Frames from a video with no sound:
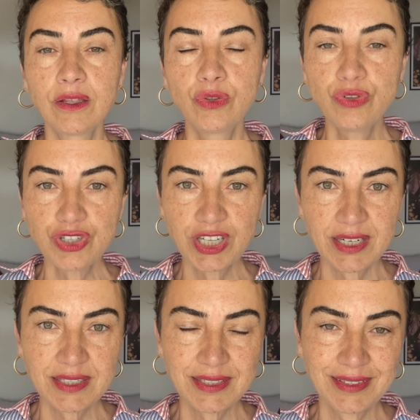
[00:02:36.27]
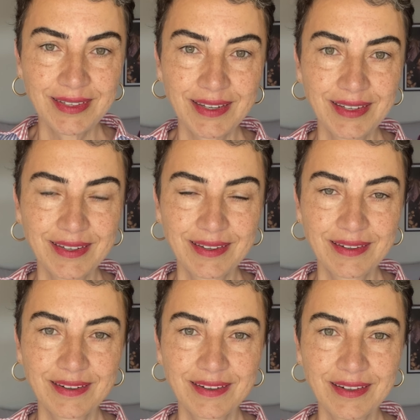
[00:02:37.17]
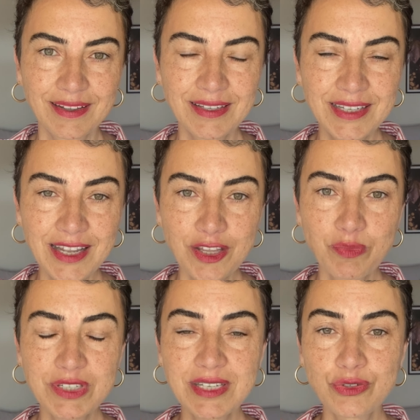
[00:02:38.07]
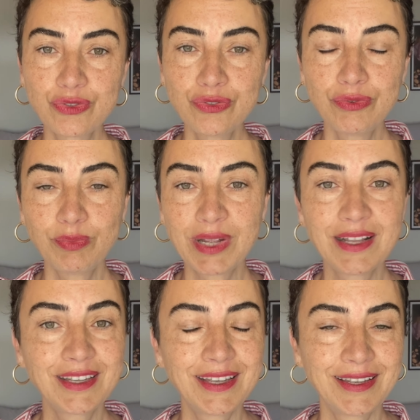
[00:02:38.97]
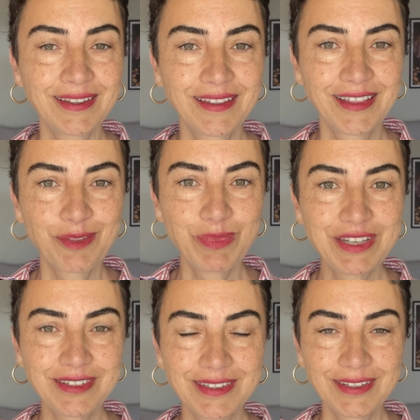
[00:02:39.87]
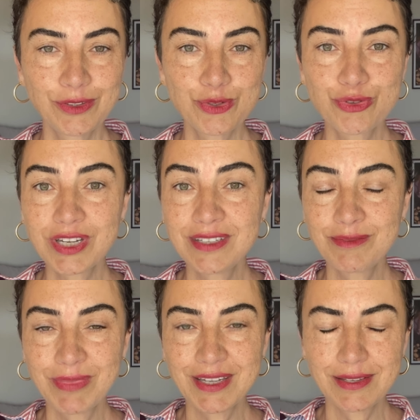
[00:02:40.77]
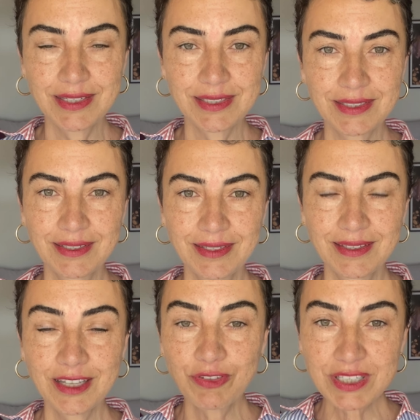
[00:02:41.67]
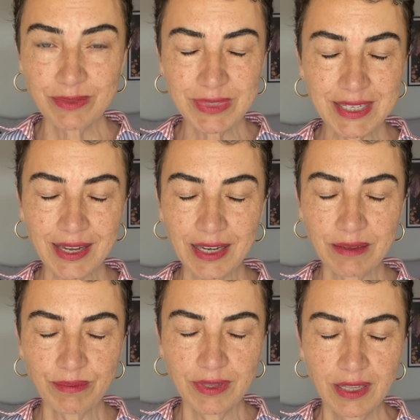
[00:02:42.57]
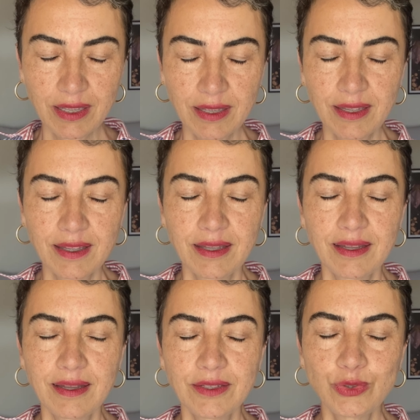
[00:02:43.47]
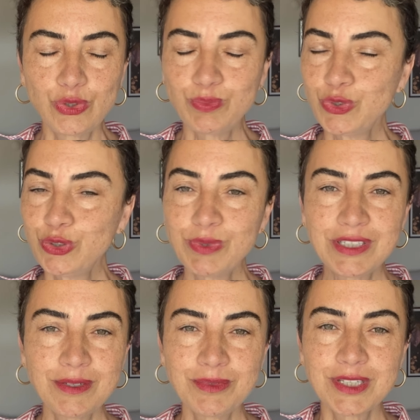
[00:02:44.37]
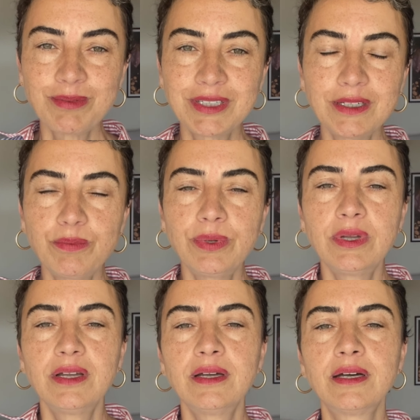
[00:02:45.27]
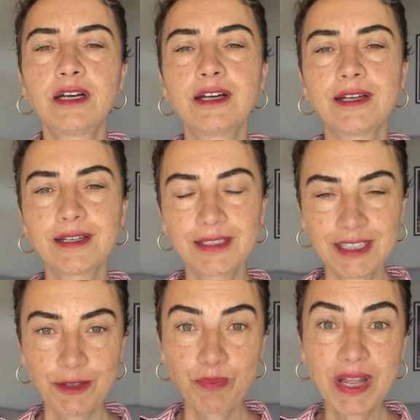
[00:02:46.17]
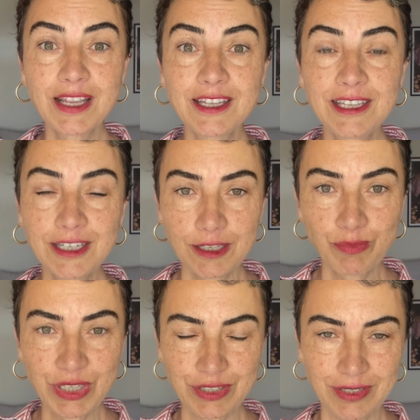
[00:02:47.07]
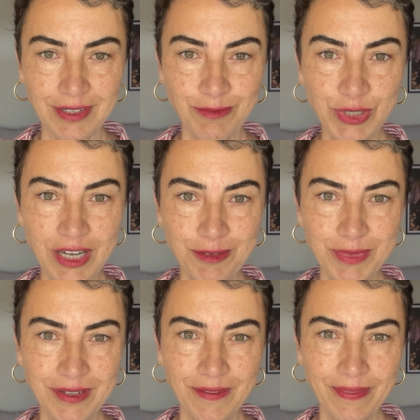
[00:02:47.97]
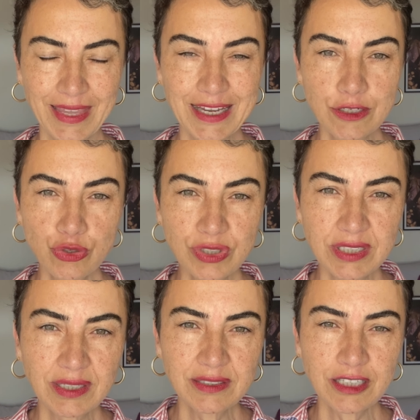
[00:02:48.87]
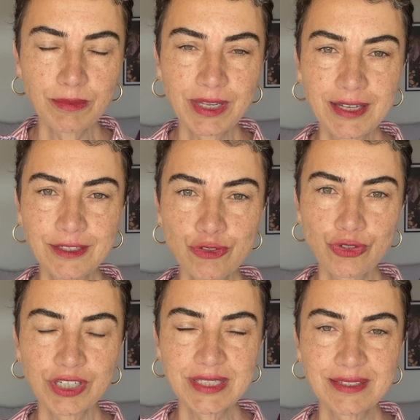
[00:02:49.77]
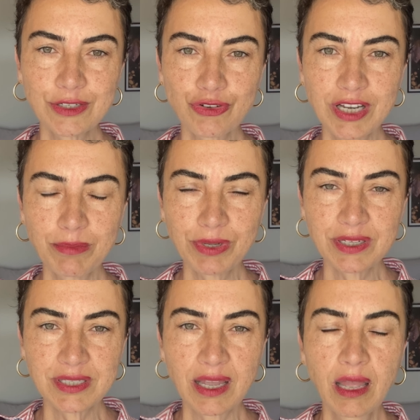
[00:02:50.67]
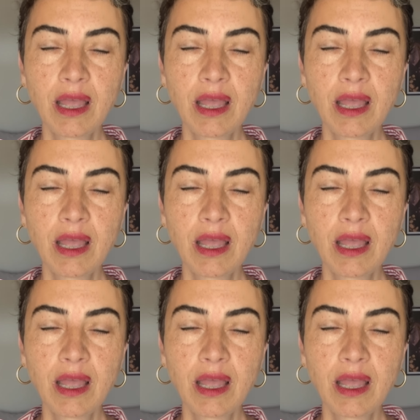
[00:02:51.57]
Gün içerisinde kendimize şunu belki bir düstur edinmeyiz. Nefesimize gelip tutup tutmadığımıza bakıp ah, deyip belki derin bir bırakma. Hani çok sıkıntılı bir anın sonrasında şöyle yaparız ya.